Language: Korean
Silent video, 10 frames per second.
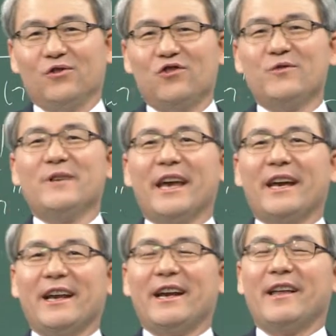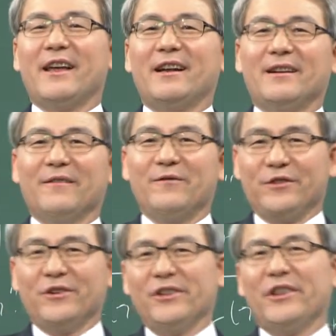주님이 해결해야 될
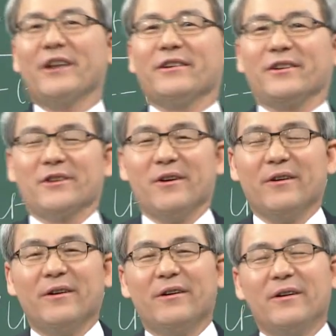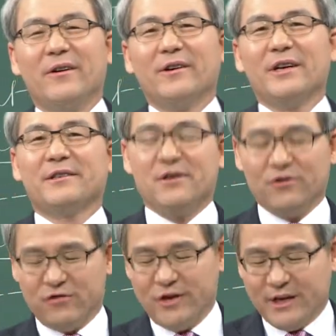비전이 되는 거죠. 그렇게 해서
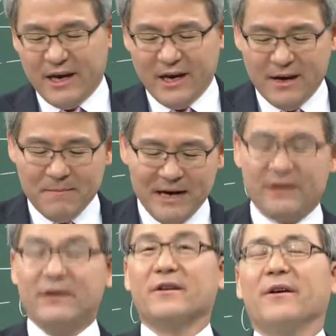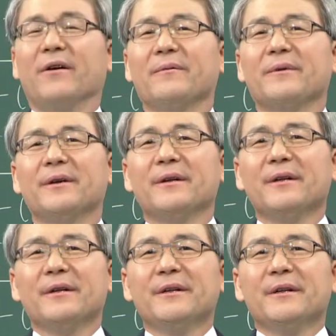주님께 맡기는 거예요.
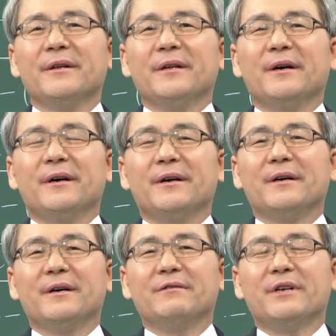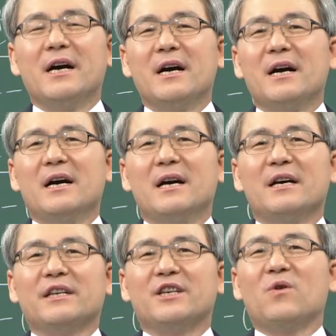어, 우리가
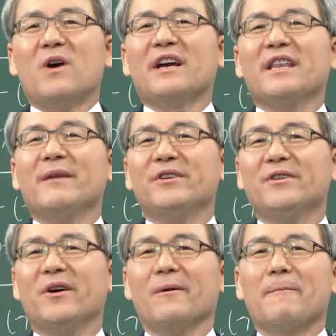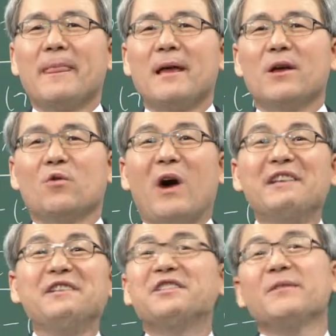아, 기도하게 되면요
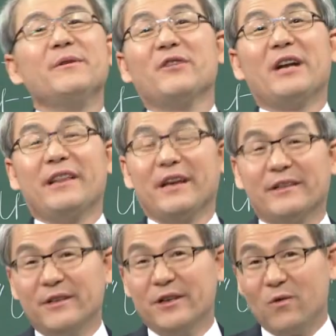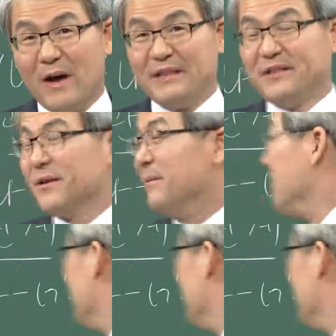관점이 변화되거든요. 관점